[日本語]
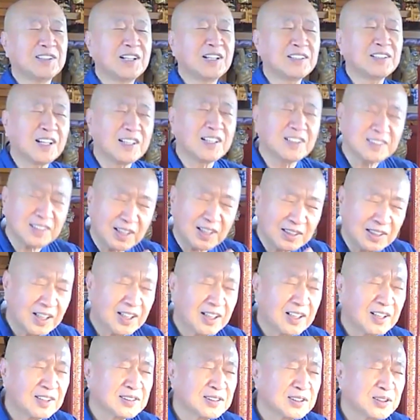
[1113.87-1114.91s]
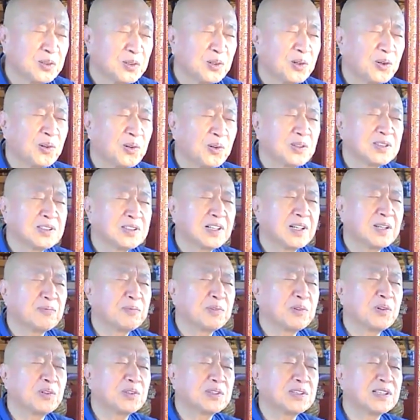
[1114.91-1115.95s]
だ、大体だから事故をして
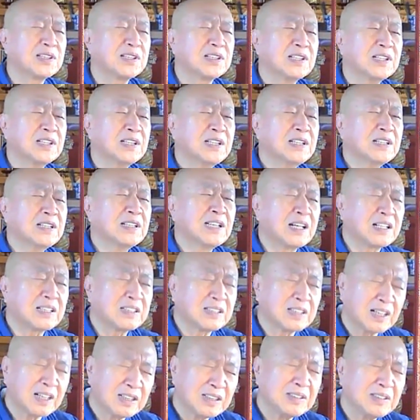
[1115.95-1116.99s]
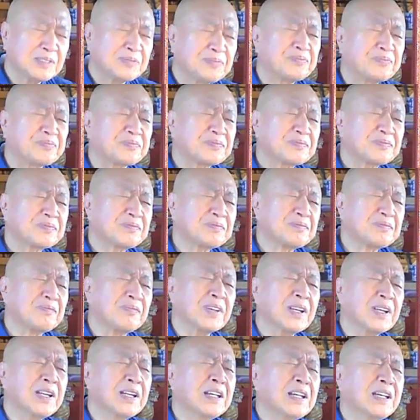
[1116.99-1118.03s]
病気になったり、
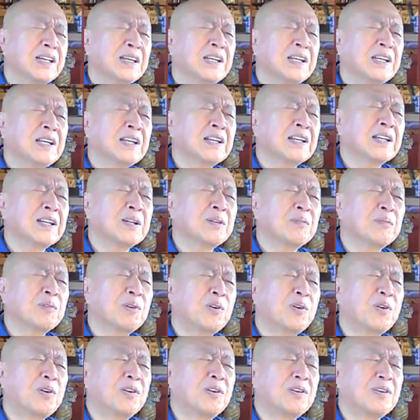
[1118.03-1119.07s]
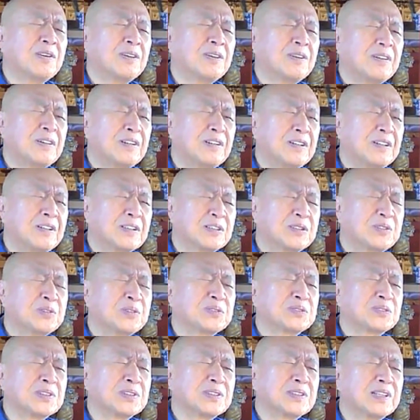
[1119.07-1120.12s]
えー、もう手
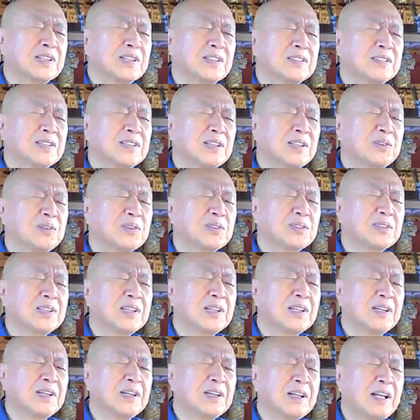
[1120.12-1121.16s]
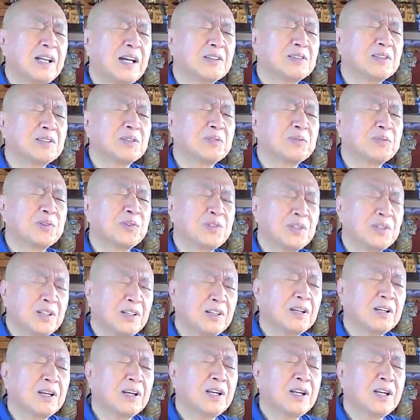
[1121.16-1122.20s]
術して成功して、あるいはもう
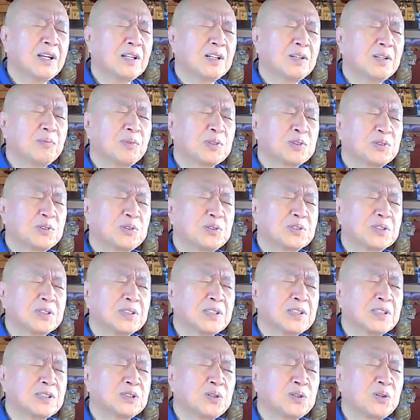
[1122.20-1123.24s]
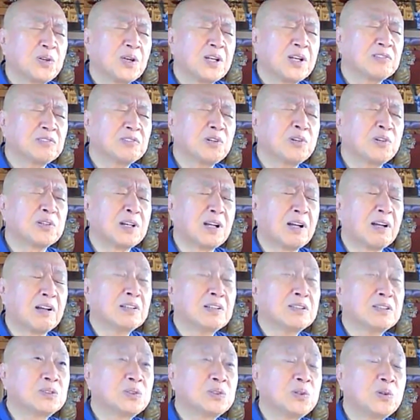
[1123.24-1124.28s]
ね、もう九死に一生を得るような、
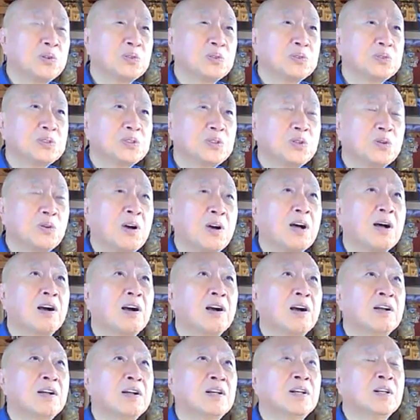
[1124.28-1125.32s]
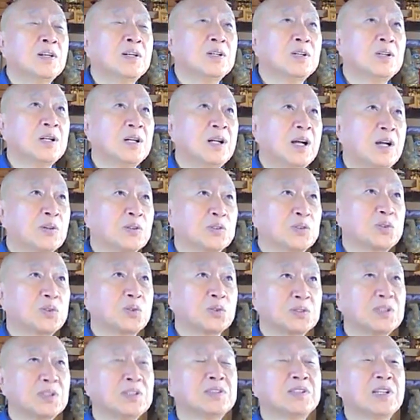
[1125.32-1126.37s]
そういう人は、ちょっ
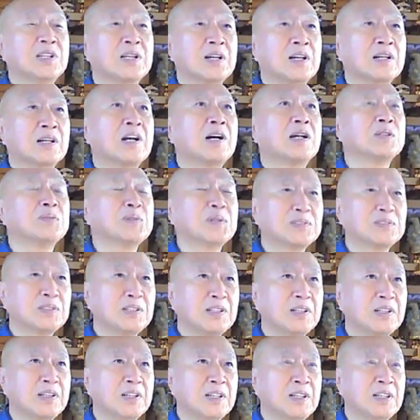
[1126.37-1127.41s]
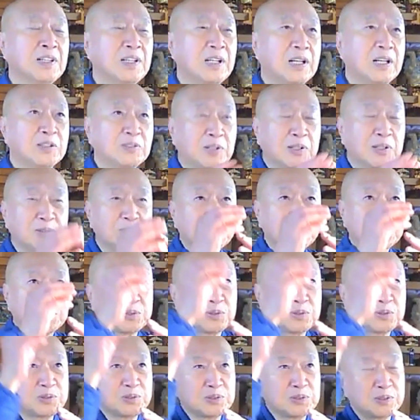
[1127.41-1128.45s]
と人生が変わりますね。あるいは宇
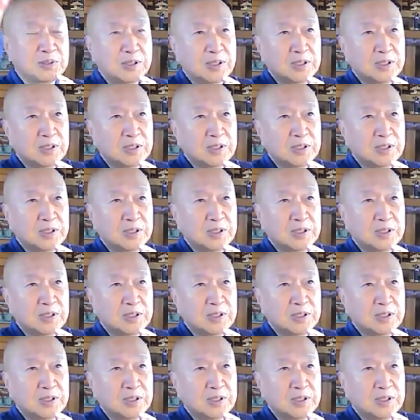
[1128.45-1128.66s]
宙、